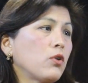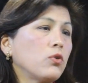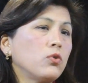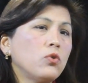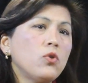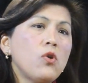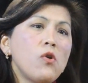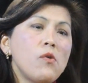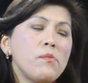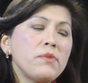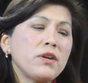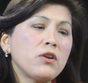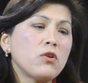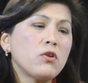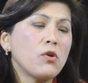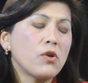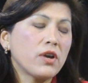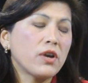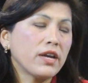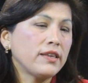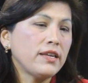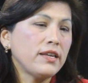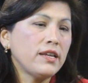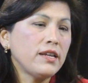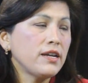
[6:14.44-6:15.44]

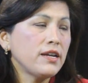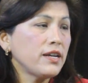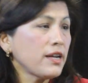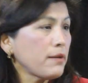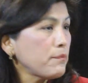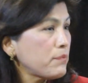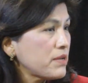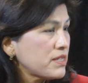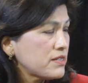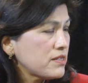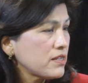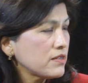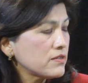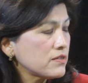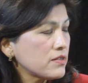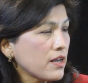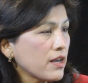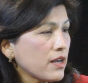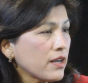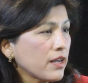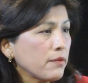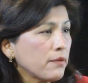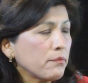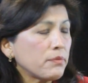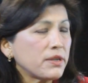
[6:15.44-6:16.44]
económico, que tienen gran
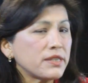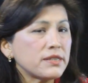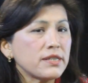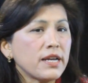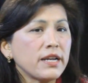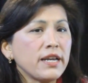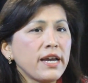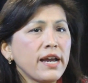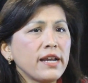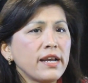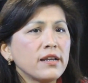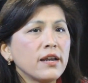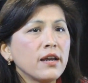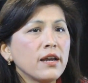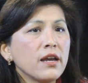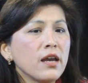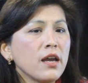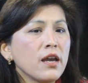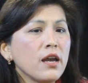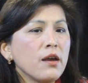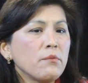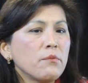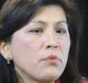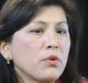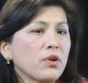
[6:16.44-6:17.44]
presencia empresarial,
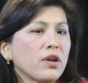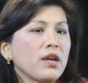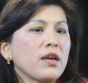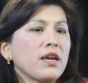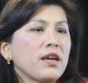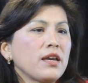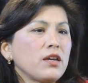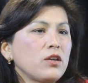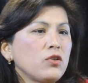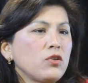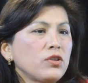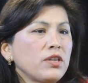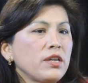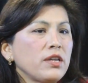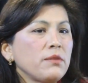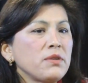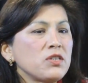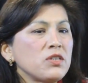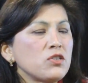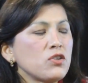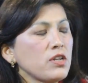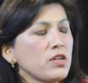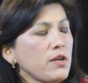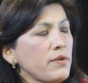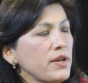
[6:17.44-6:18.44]
porque yo te
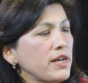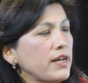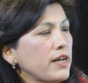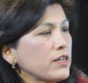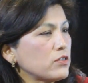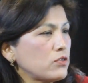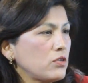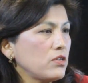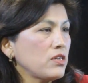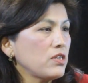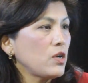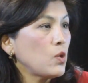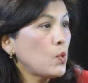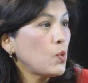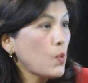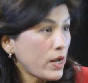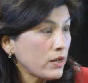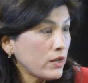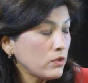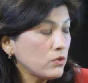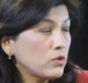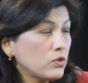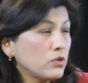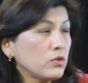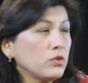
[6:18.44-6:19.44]
mencionaba el caso de
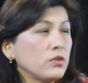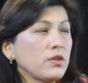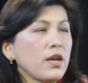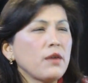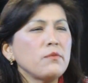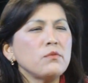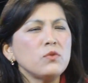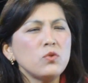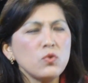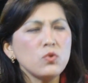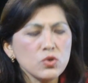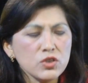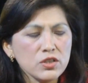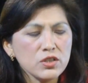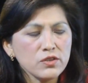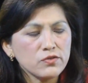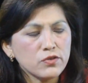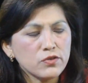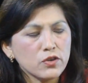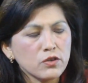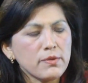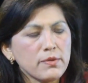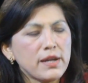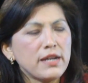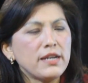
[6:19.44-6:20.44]
Huánuco, donde hay mucha
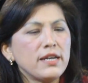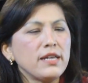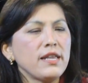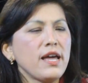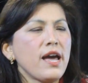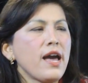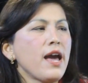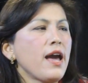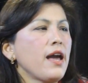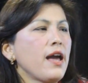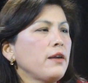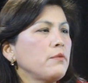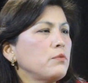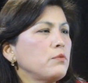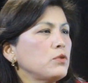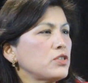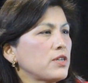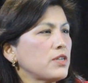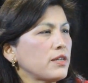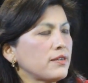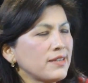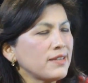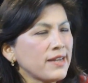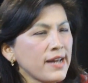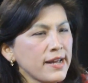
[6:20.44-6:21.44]
informalidad y
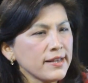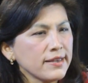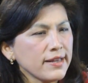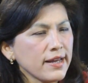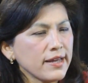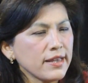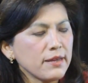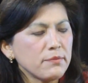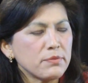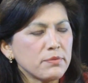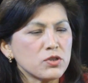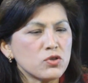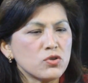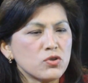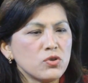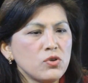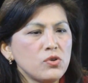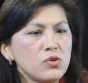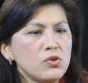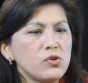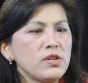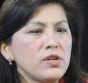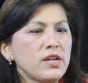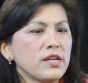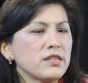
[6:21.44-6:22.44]
mucha trata de
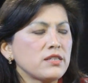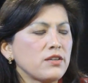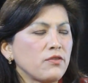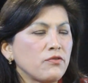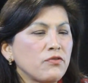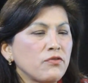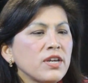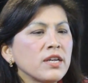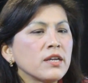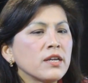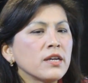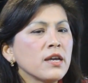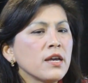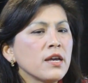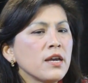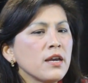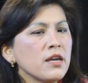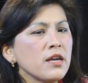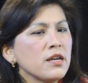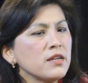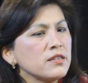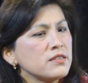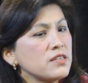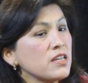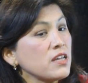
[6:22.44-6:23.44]
personas, en fin
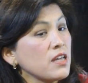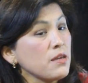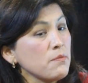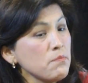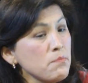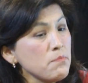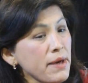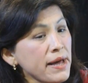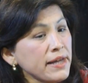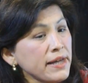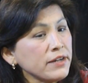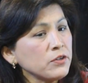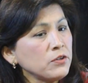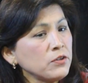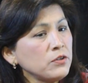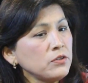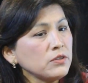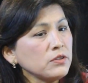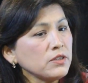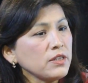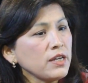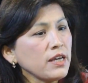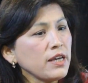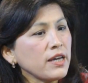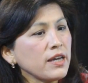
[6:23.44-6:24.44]
sin
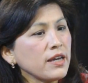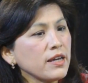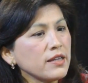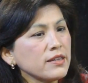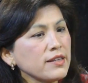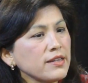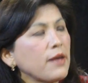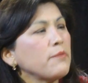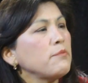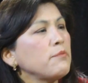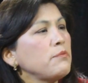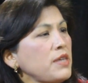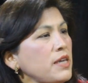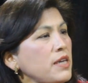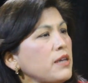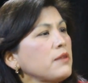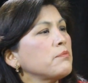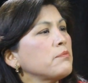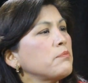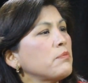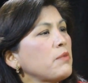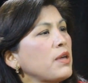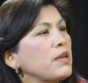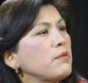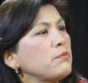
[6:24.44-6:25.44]
embargo, eh,
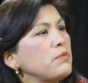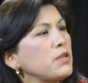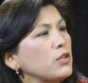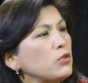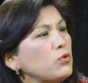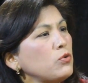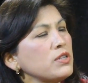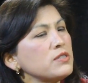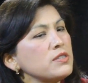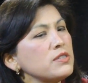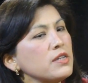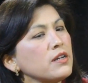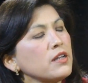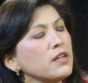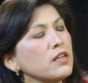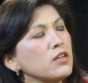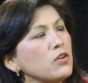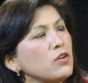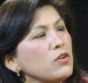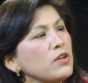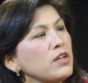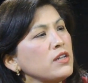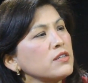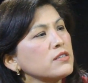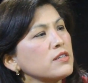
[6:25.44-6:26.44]
también en virtud de esas
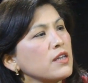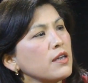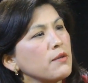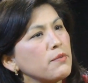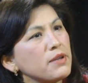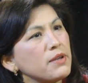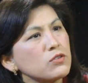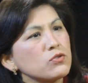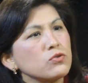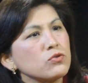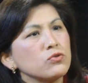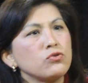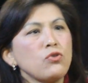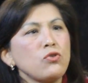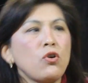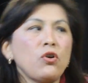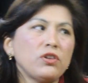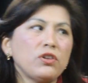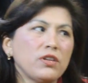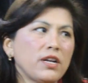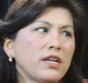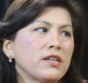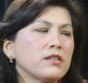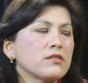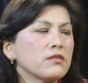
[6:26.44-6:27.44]
regiones que versus
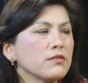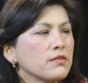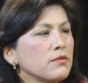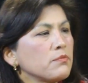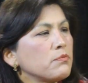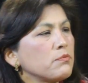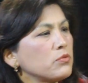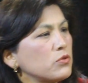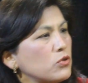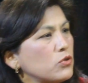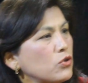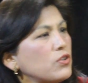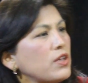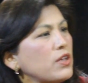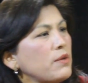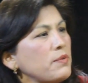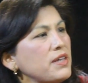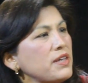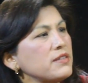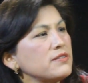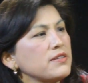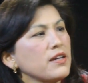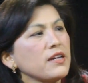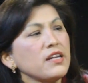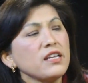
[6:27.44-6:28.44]
otras
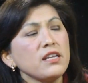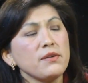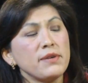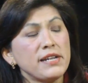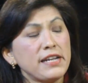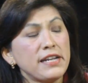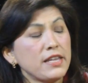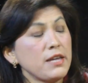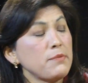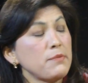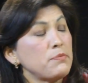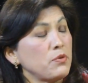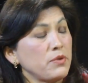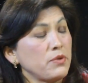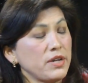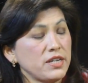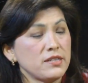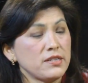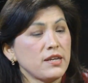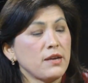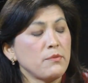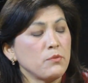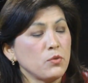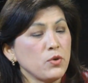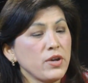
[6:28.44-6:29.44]
todavía están en niveles de
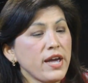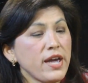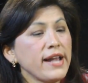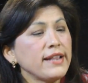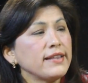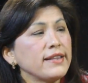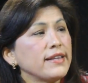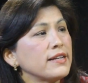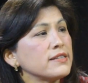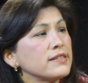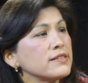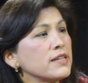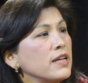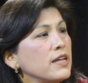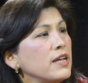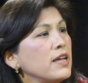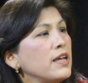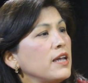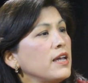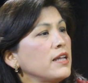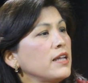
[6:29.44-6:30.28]
pobreza muy altas,